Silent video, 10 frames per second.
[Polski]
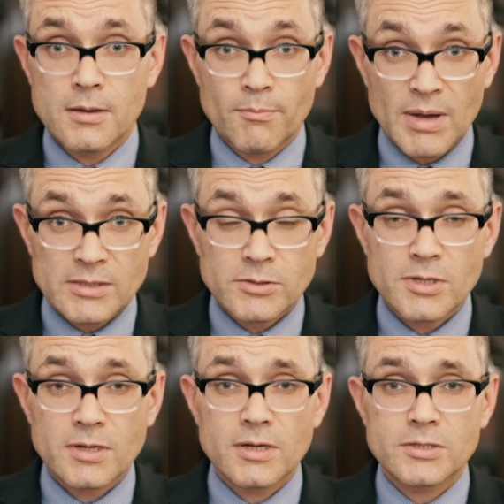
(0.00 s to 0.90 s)
Bardzo
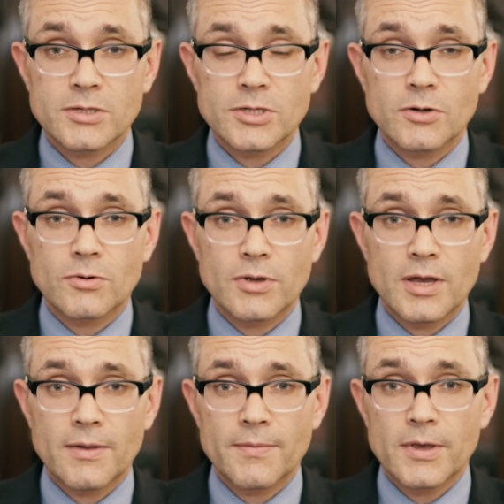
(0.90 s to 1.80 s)
serdecznie
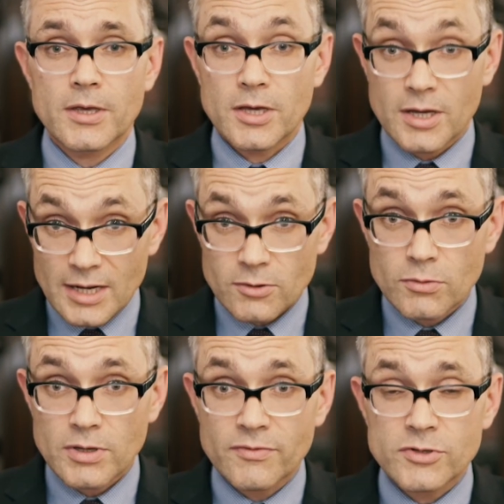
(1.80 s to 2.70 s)
dziękuję i
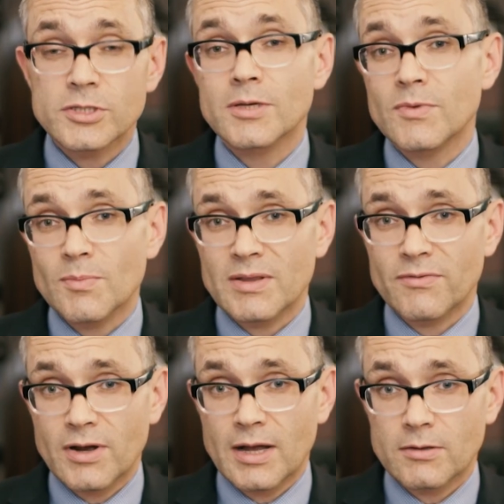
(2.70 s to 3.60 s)
gratuluję wszystkim tym
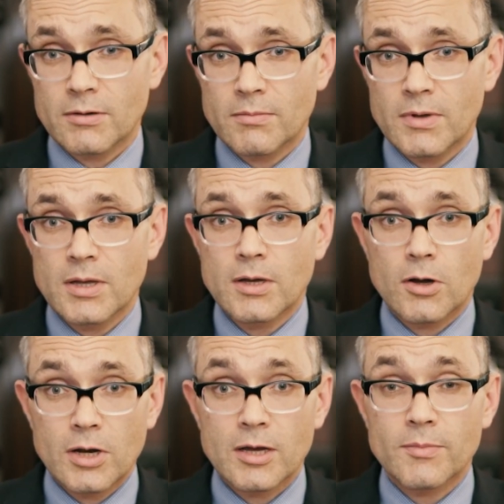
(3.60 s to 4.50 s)
adwokatom,
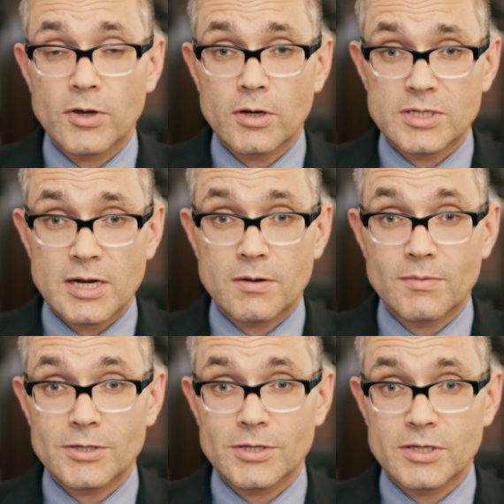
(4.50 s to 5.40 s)
kolegom i koleżankom
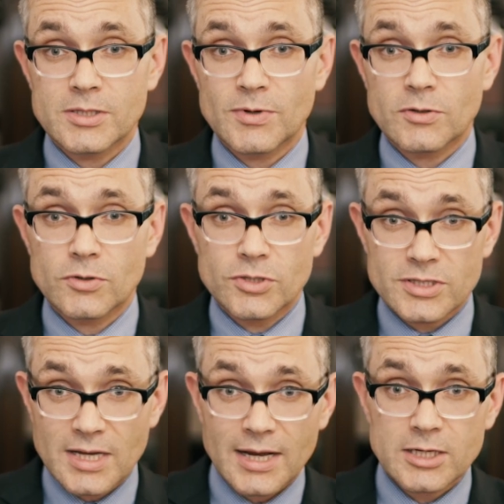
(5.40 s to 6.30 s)
naszej Izby, którzy się
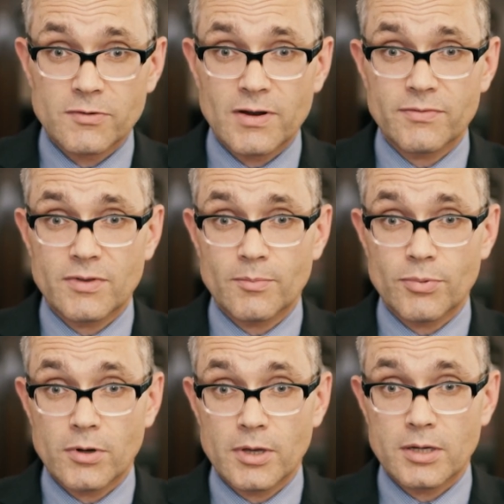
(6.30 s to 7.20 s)
zaangażowali w ten
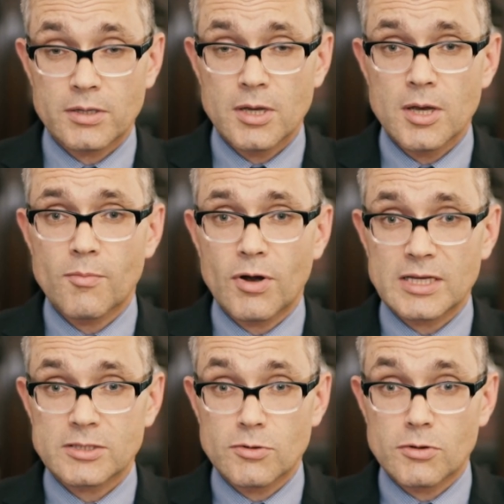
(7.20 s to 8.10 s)
projekt,
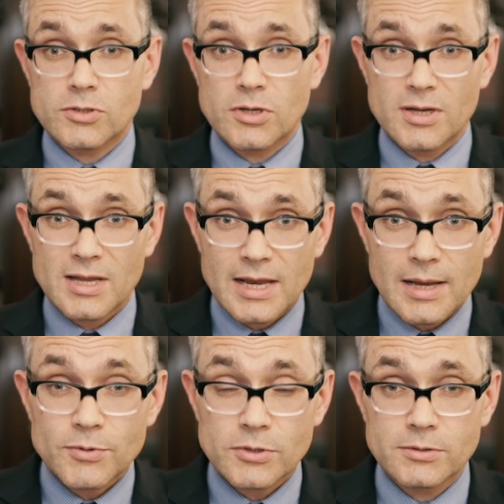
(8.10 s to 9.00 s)
pokazując
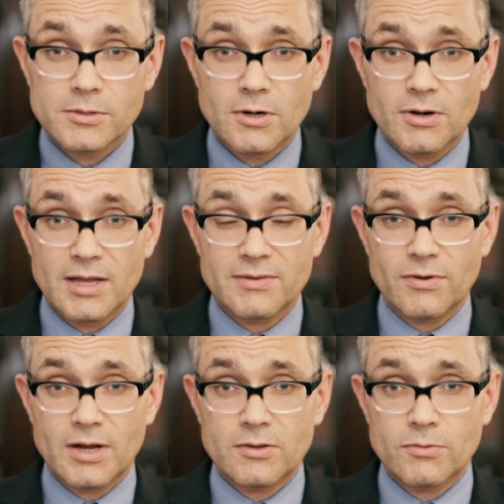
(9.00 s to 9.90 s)
najlepszą stronę
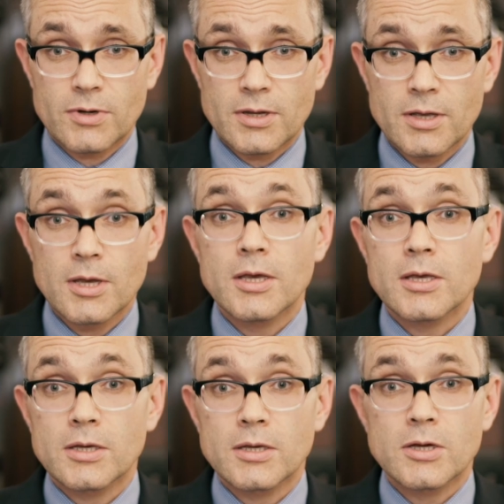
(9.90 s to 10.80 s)
adwokatury.
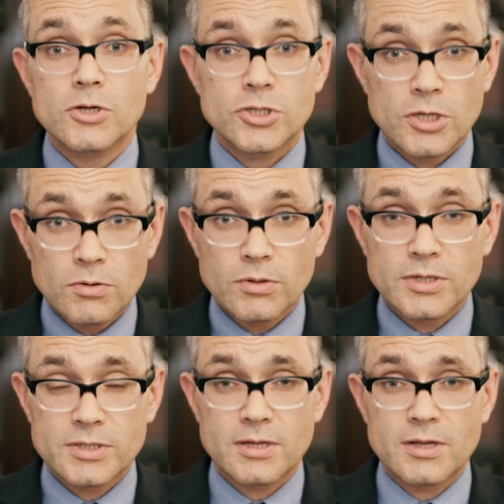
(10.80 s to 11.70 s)
I
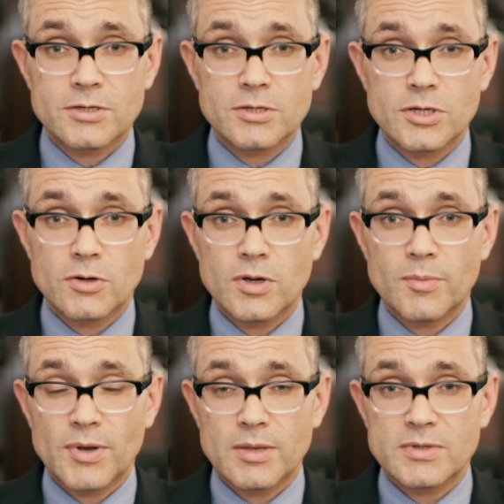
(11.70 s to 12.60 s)
szczególnie serdecznie dziękuję
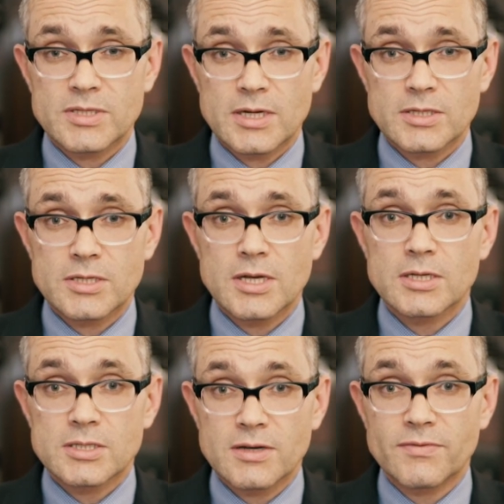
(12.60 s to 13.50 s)
pani mecenas
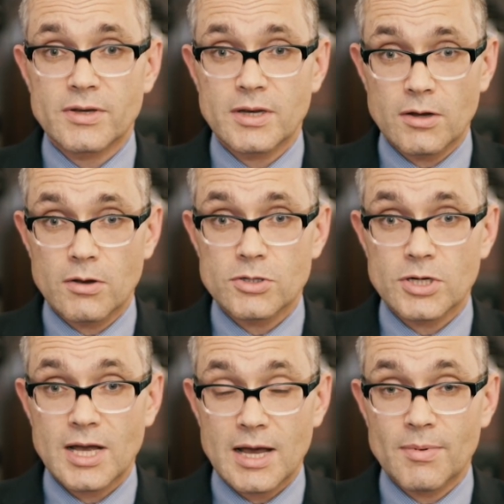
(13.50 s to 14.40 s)
Sylwii
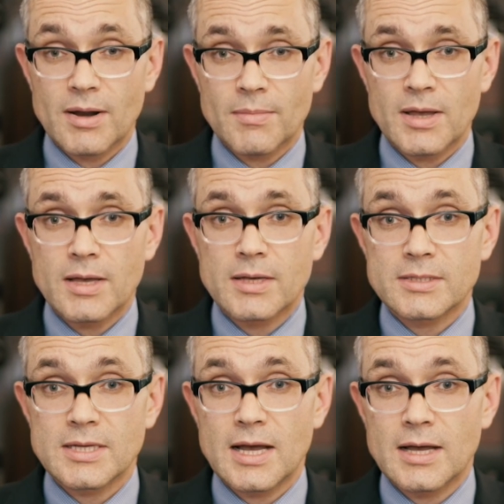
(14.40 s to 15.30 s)
Grygorczyk-Abram
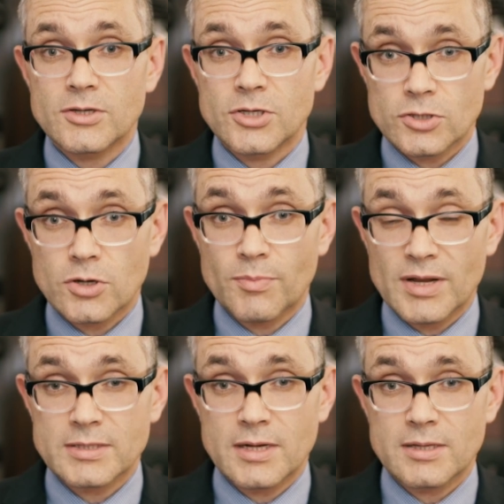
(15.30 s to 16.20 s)
za ciężką
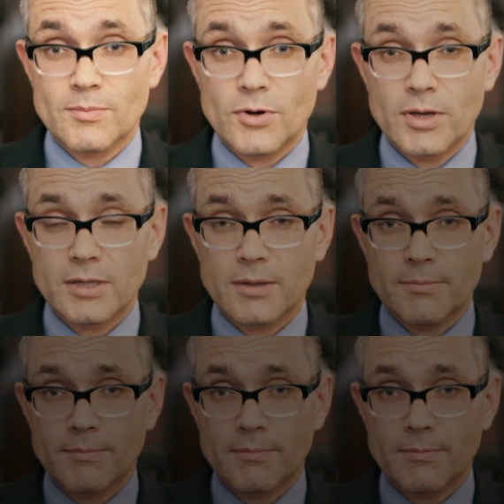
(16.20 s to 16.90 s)
pracę nad tym projektem.